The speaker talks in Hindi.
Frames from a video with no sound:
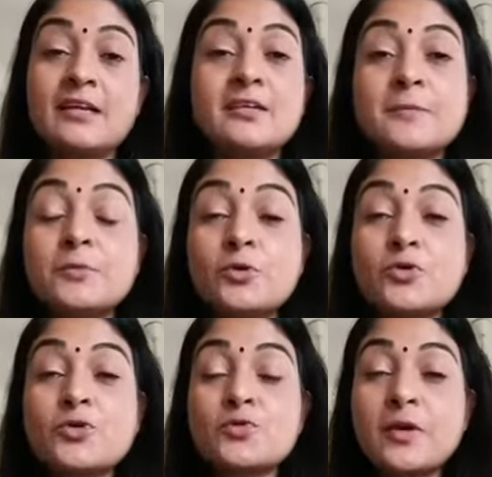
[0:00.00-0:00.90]
अर्नब
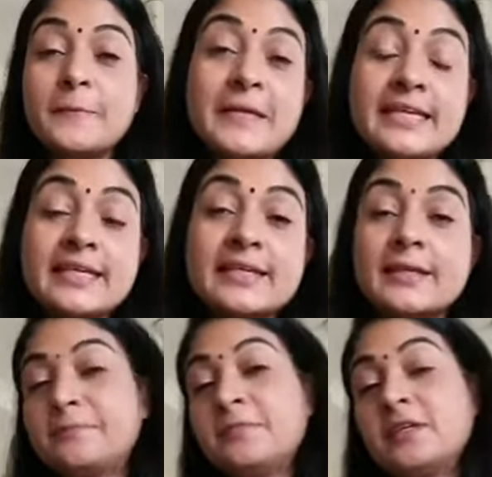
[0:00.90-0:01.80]
गोस्वामी ने
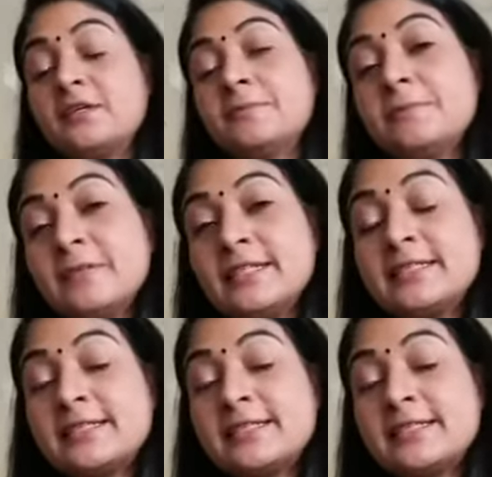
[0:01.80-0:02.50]
अपने रिपब्लिक